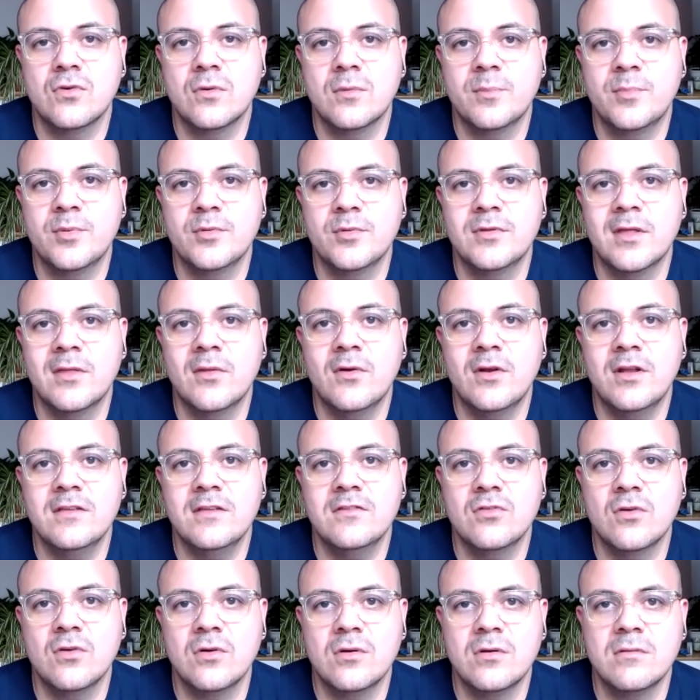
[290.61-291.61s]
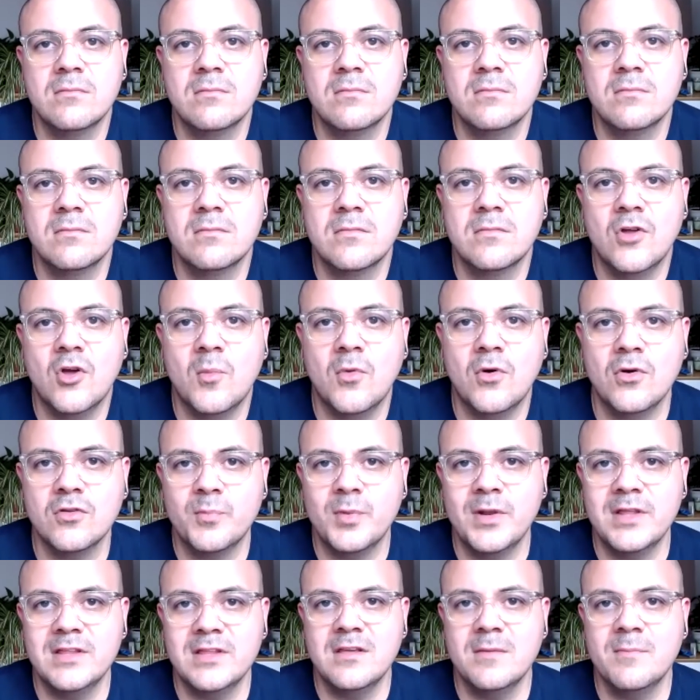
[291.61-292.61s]
computadores son como los
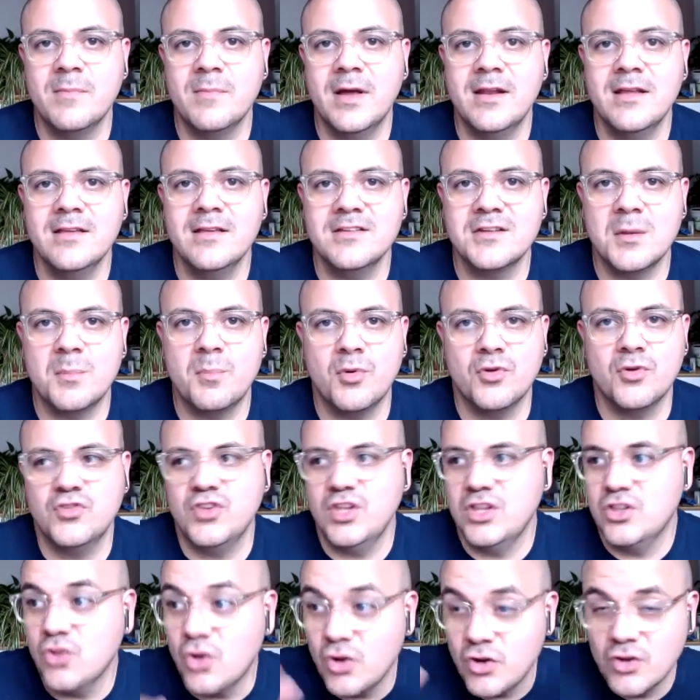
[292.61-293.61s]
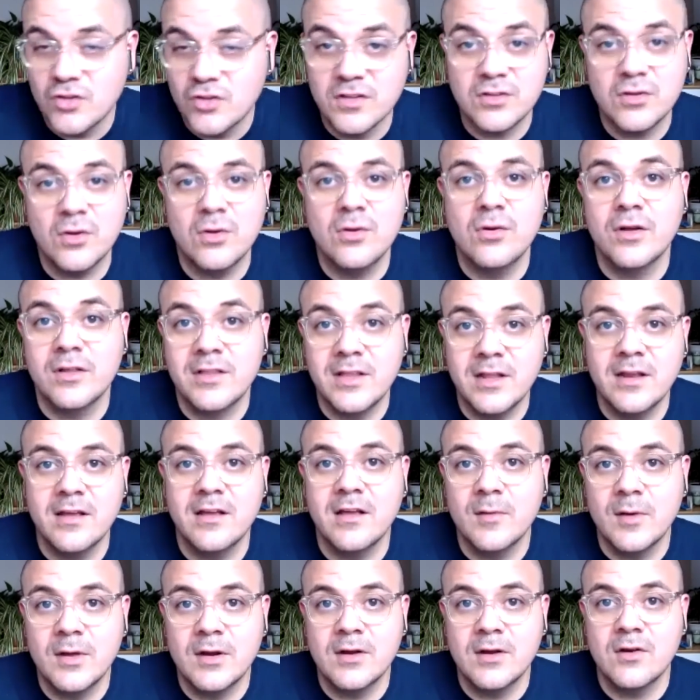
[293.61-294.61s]
principales repositorios de todo lo que tiene
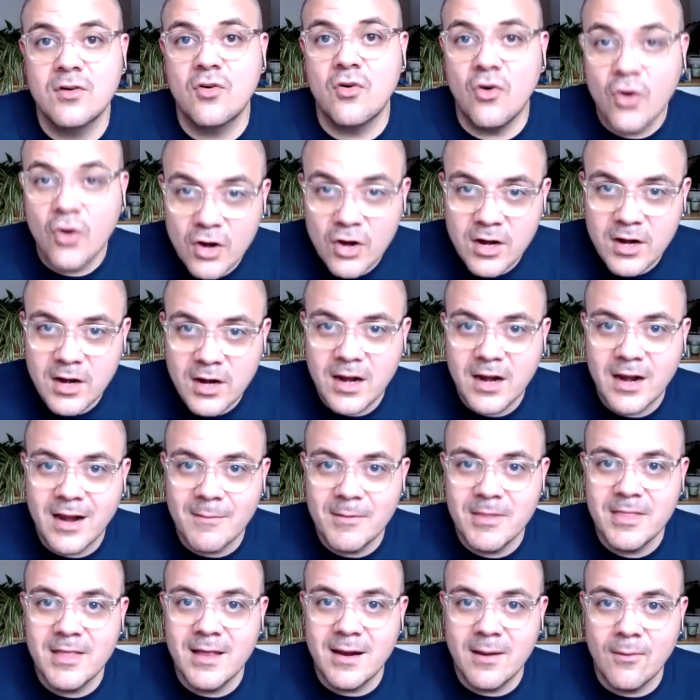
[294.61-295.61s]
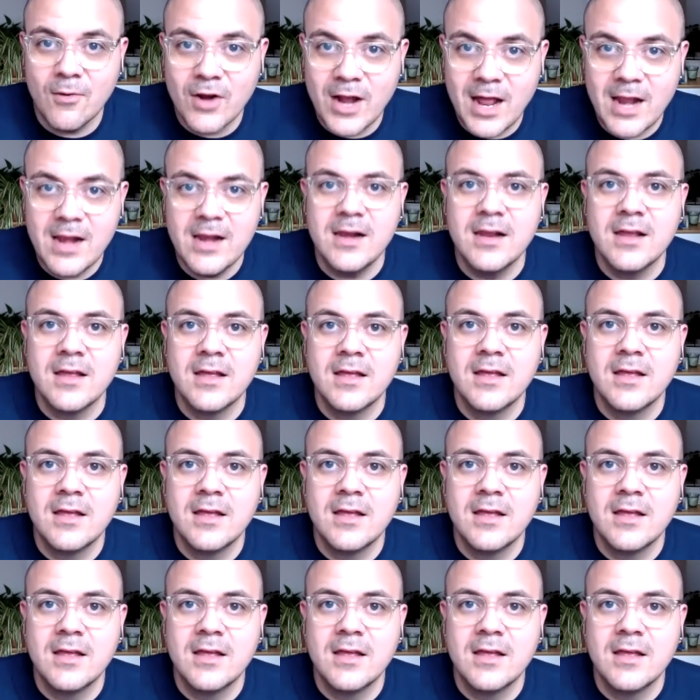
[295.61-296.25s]
que ver con la vida laboral,